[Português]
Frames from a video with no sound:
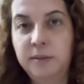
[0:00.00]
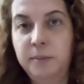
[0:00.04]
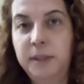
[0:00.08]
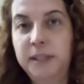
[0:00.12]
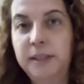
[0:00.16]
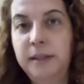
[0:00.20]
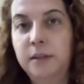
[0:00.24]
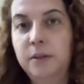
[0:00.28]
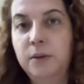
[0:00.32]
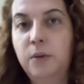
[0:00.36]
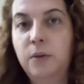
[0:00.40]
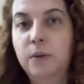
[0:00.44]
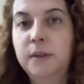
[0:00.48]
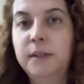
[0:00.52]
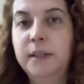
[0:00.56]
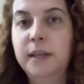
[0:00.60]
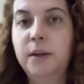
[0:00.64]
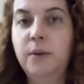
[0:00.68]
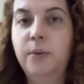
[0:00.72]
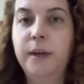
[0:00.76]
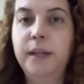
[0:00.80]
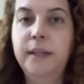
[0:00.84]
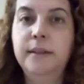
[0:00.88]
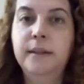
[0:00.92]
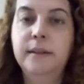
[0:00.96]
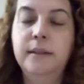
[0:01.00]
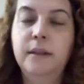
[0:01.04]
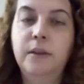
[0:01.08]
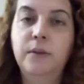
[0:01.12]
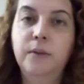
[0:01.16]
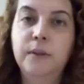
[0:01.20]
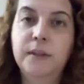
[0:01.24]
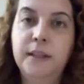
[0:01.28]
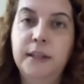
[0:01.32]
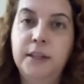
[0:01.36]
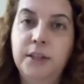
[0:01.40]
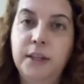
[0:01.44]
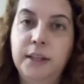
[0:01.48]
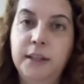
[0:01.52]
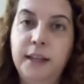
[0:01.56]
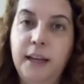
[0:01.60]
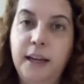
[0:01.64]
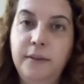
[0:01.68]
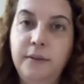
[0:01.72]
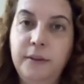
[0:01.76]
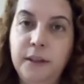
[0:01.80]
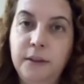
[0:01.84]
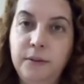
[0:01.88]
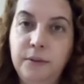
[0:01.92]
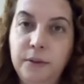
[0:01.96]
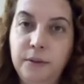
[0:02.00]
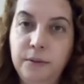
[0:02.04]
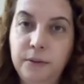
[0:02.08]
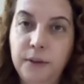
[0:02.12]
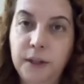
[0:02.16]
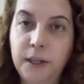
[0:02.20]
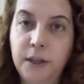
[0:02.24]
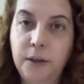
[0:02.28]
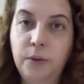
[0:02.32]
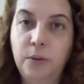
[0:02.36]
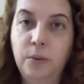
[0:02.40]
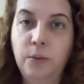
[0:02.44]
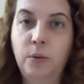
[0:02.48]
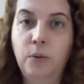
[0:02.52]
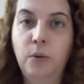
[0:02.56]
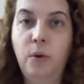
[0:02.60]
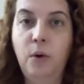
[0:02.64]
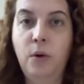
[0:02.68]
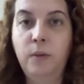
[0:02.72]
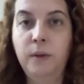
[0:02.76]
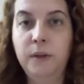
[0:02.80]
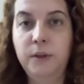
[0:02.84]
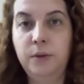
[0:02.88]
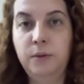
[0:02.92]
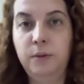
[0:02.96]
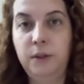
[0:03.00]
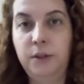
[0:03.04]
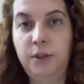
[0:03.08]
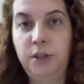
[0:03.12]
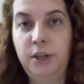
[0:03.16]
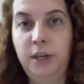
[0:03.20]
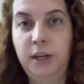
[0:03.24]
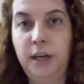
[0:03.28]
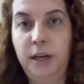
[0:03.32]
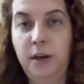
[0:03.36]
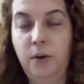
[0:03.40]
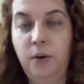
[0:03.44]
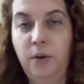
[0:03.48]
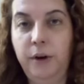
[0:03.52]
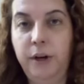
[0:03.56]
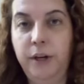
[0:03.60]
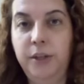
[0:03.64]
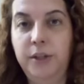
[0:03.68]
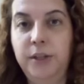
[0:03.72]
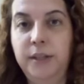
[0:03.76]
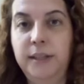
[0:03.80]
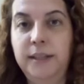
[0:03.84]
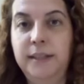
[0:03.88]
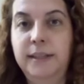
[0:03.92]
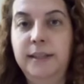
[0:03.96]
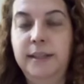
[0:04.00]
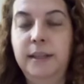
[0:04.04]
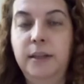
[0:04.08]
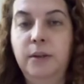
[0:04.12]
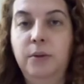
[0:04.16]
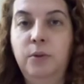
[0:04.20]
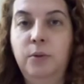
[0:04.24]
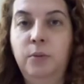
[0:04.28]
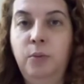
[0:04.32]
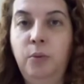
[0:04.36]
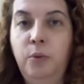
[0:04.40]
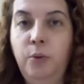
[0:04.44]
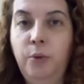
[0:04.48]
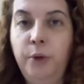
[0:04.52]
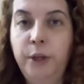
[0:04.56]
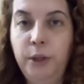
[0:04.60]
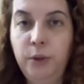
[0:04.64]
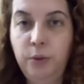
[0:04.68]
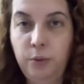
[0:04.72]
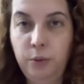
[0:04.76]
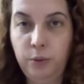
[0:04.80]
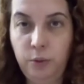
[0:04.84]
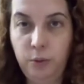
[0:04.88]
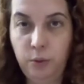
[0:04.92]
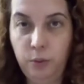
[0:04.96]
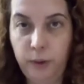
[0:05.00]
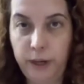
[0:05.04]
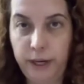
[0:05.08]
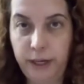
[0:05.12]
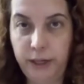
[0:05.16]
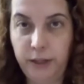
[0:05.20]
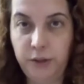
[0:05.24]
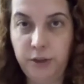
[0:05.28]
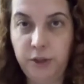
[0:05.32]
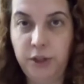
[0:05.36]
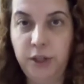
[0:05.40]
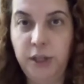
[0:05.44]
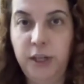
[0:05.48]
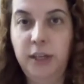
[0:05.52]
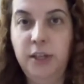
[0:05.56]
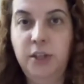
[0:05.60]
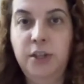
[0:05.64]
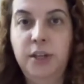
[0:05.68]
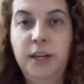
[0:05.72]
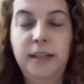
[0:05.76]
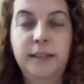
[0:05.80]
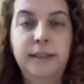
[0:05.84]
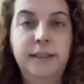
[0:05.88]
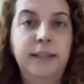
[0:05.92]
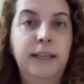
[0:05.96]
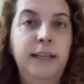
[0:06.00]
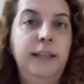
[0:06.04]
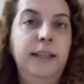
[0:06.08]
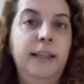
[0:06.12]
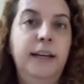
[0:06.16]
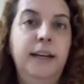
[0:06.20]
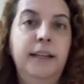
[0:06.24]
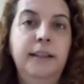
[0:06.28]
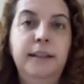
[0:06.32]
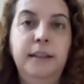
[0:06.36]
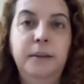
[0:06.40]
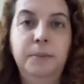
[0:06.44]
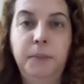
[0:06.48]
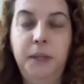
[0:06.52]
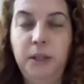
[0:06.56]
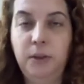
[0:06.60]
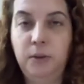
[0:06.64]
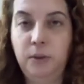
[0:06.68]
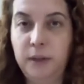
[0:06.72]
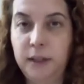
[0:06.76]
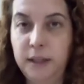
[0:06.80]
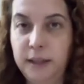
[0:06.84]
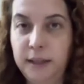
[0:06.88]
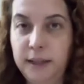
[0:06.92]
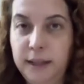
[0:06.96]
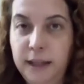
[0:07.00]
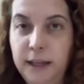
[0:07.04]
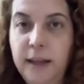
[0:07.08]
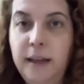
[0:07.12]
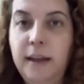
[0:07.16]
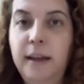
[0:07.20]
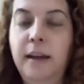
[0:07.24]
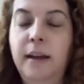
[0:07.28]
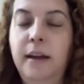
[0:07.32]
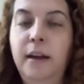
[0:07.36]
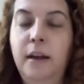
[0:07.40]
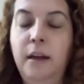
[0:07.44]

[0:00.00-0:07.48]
mas as consequências que você já deve estar tá vivendo com a sua tireoide estando muito doente e já sem tratamento que dê